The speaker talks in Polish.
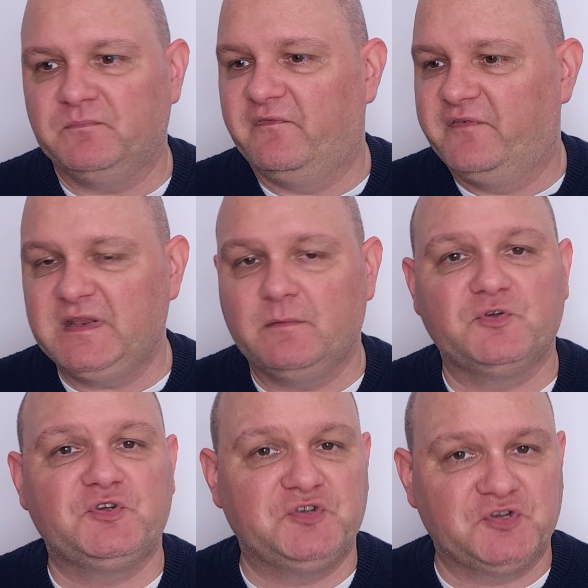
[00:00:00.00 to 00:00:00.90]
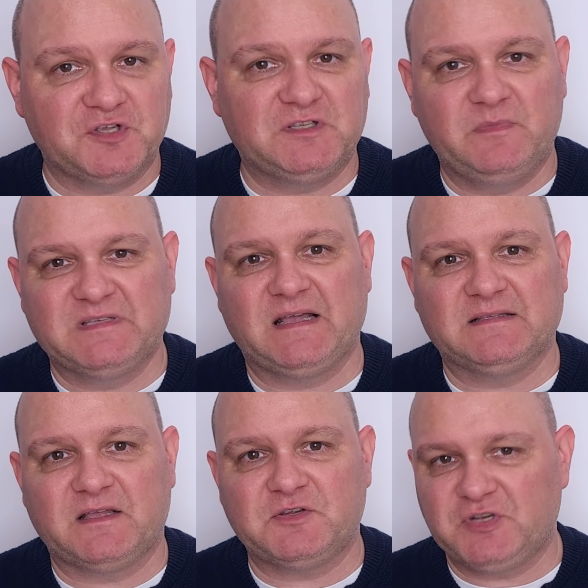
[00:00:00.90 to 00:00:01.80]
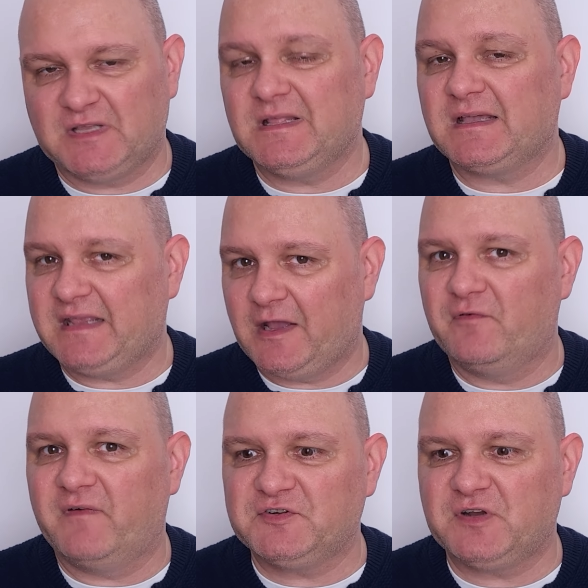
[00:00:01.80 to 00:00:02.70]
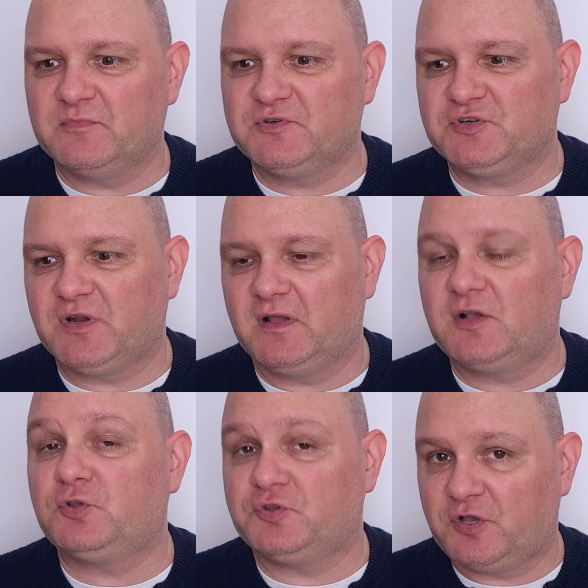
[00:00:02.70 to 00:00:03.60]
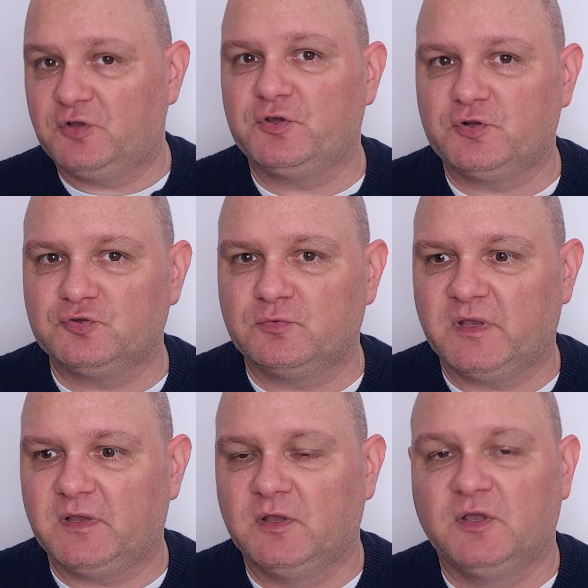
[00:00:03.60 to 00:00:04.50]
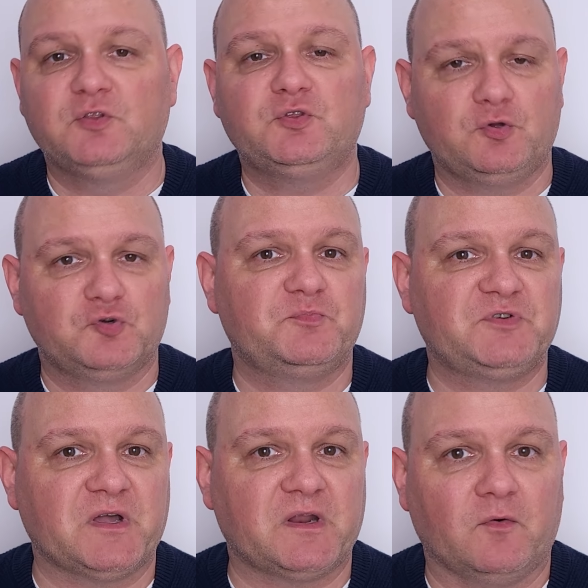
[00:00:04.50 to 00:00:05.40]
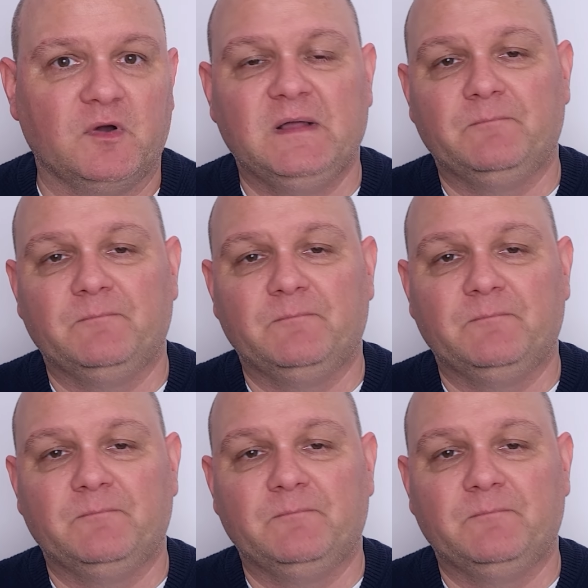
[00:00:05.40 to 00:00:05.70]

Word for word: wy nie musicie się z nimi zgadzać, jednak ja uważam, że kto tego nie rozumie, to już przegrał.